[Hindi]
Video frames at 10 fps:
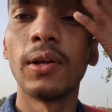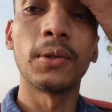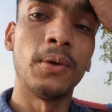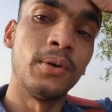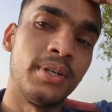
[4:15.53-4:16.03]

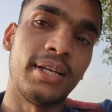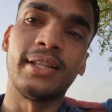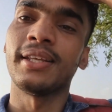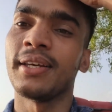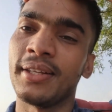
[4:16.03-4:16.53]
तो
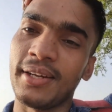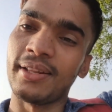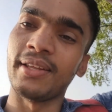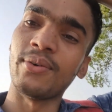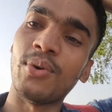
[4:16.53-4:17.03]
निकलते हैं धीरे
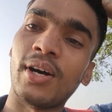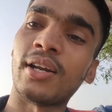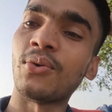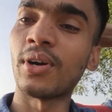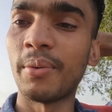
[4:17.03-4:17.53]
धीरे वो आ
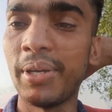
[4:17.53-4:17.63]
रहा होगा अभी